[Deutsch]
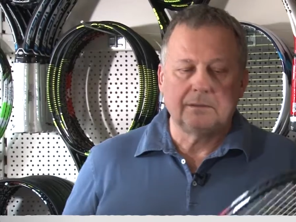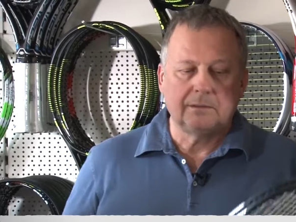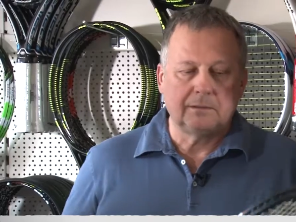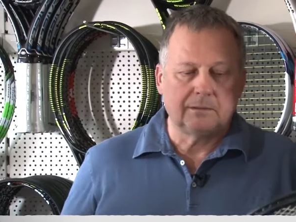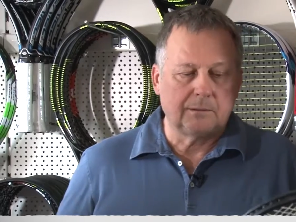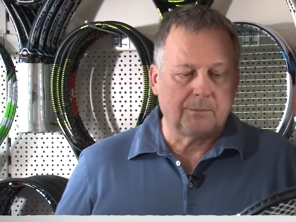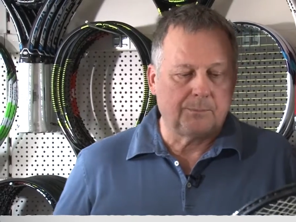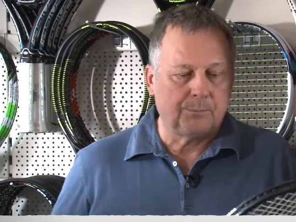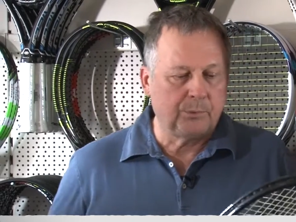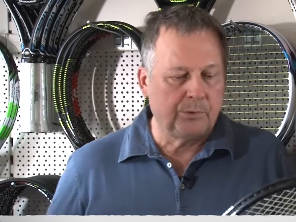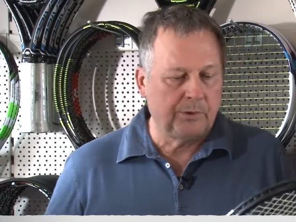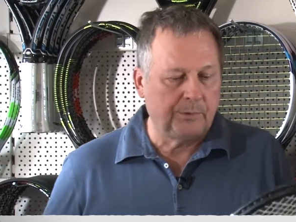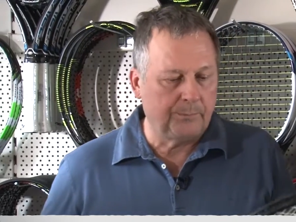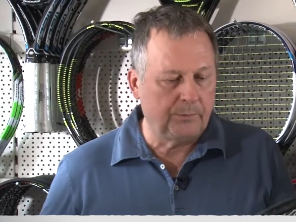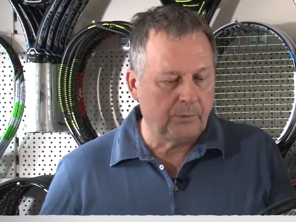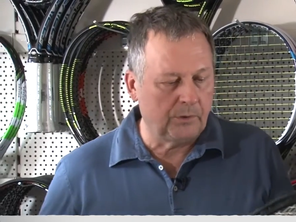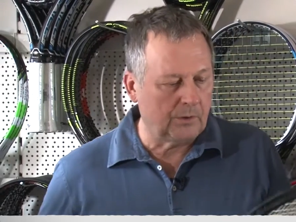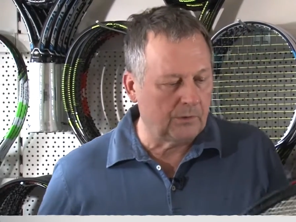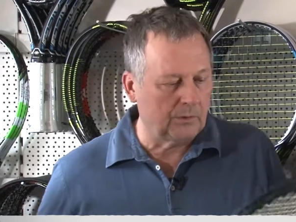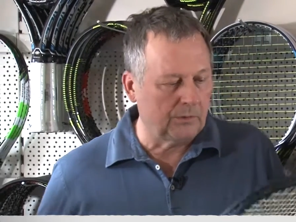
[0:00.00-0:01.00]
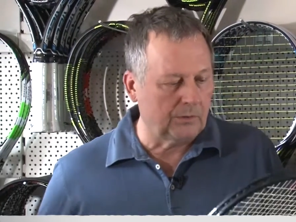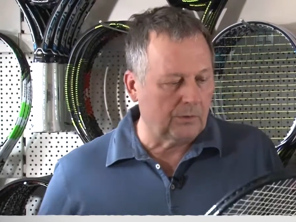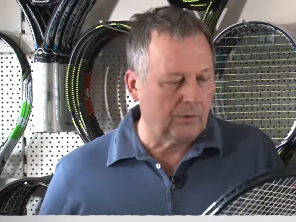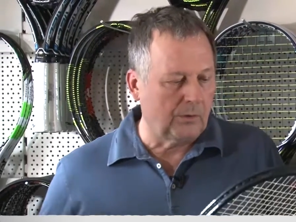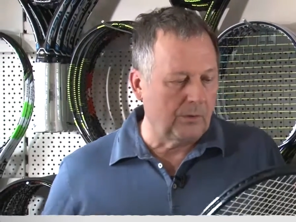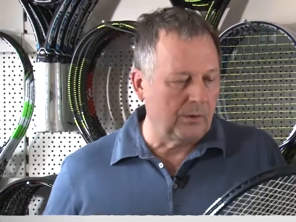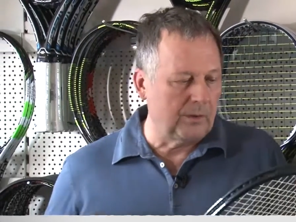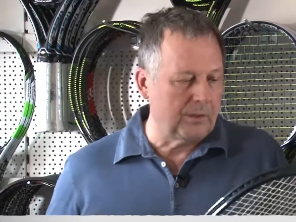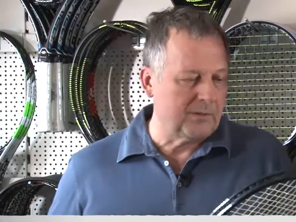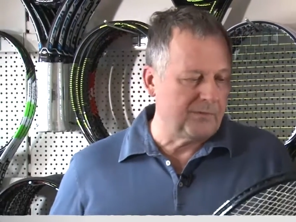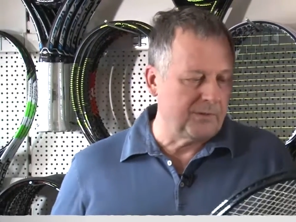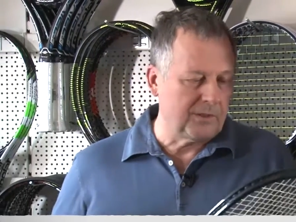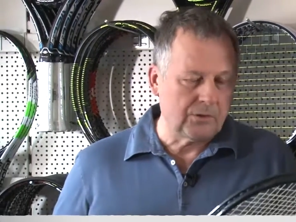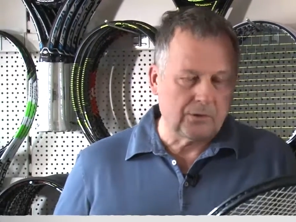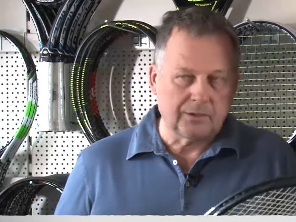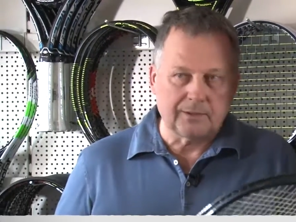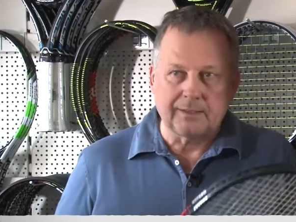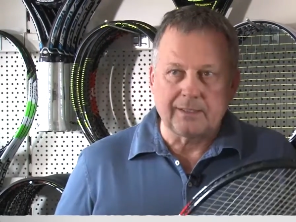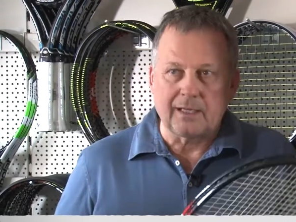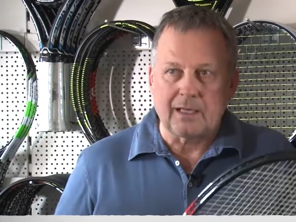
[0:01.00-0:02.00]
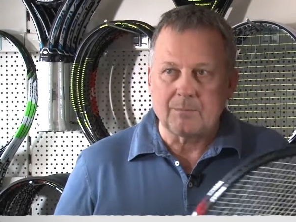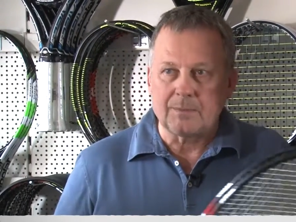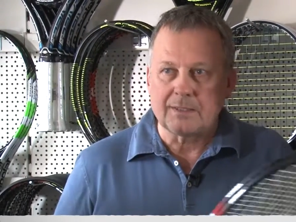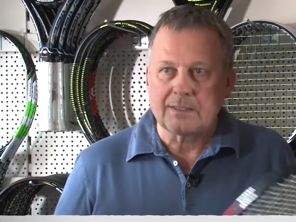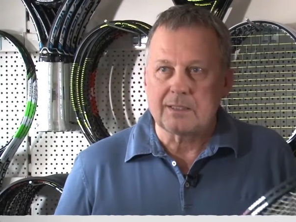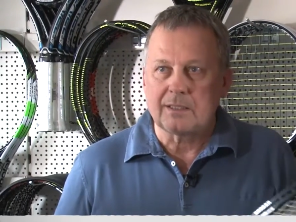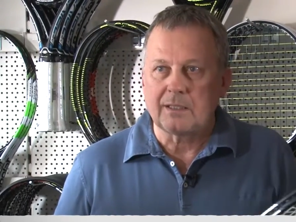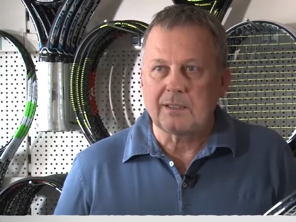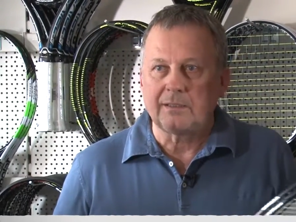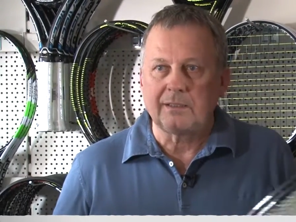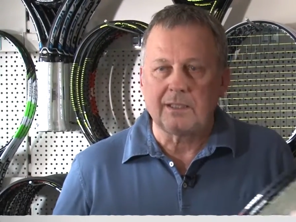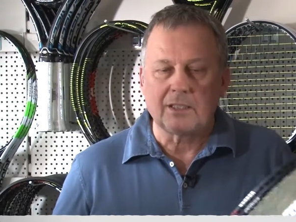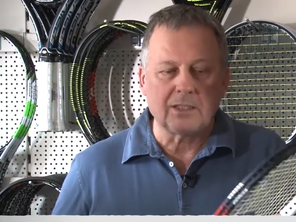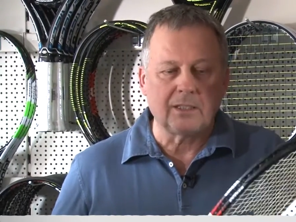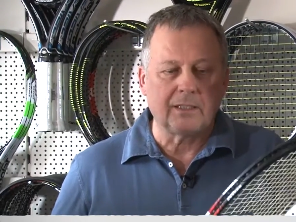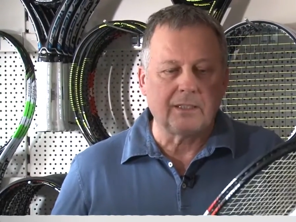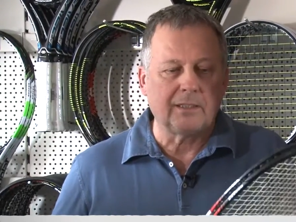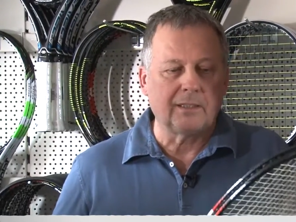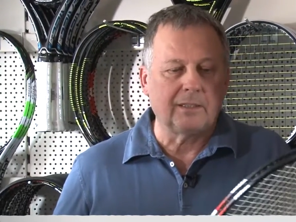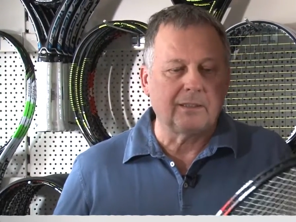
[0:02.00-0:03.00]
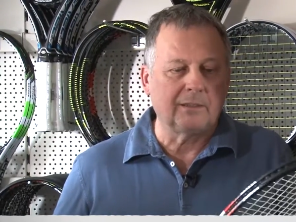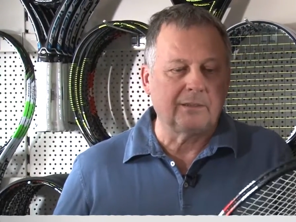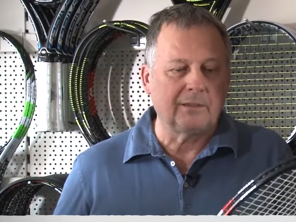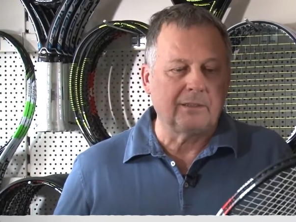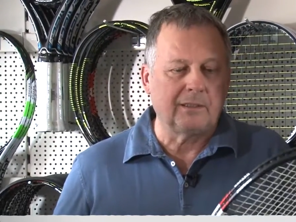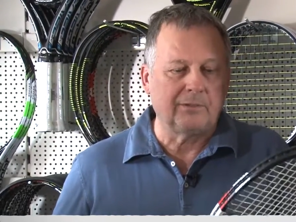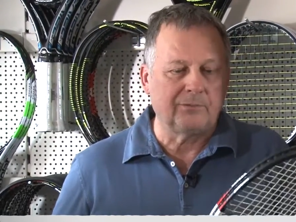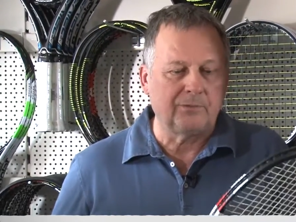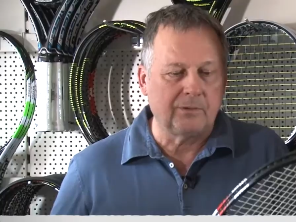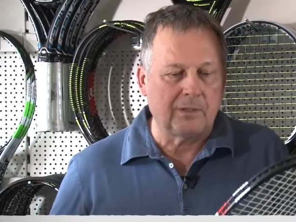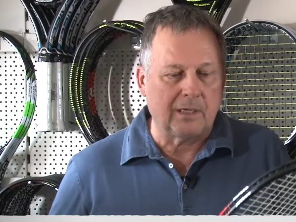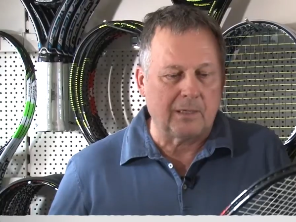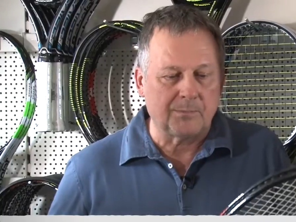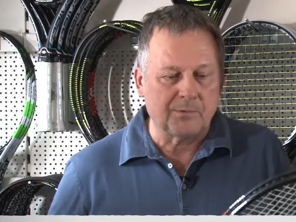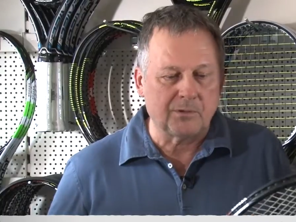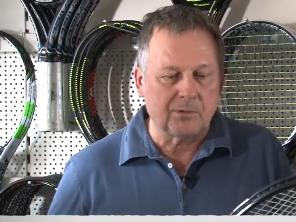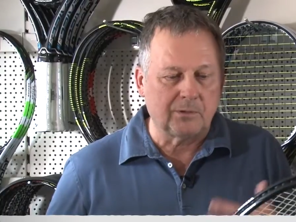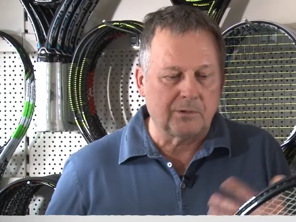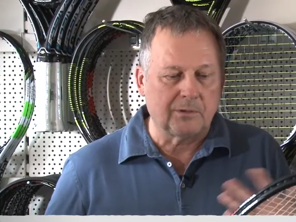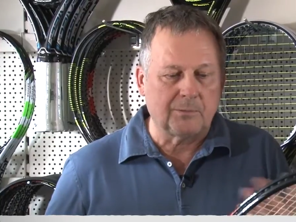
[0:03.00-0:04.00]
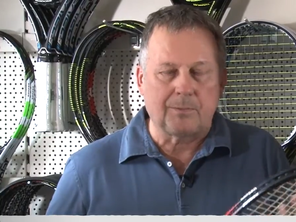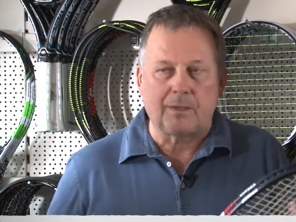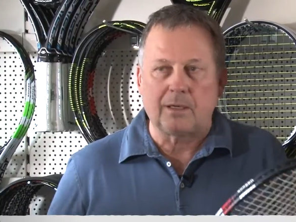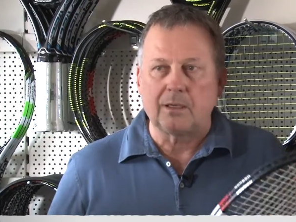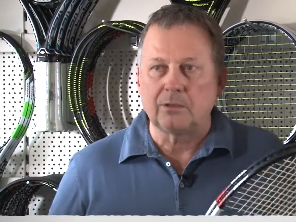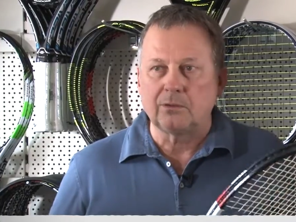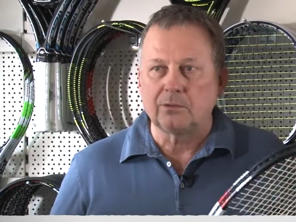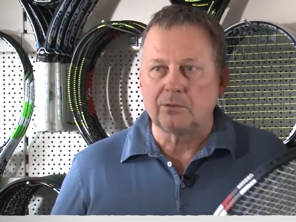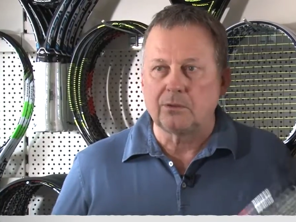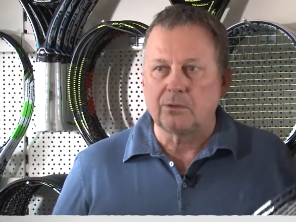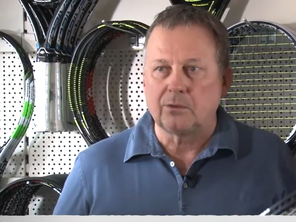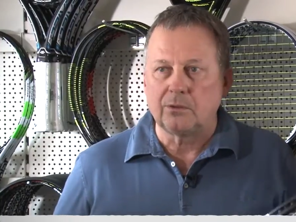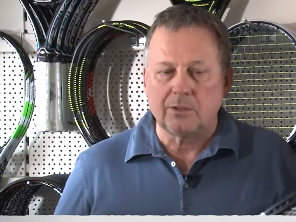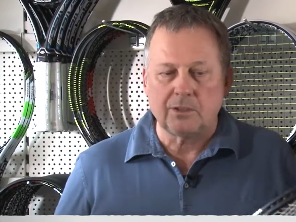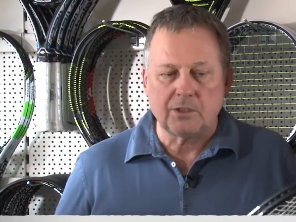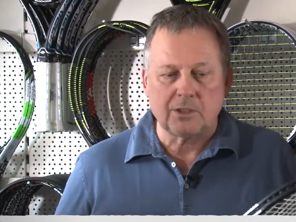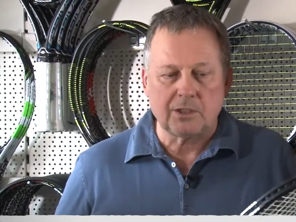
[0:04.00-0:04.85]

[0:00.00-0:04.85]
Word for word: Der Pure Control ist, wie schon der Name sagt, der Schläger, der für absolute Ballkontrolle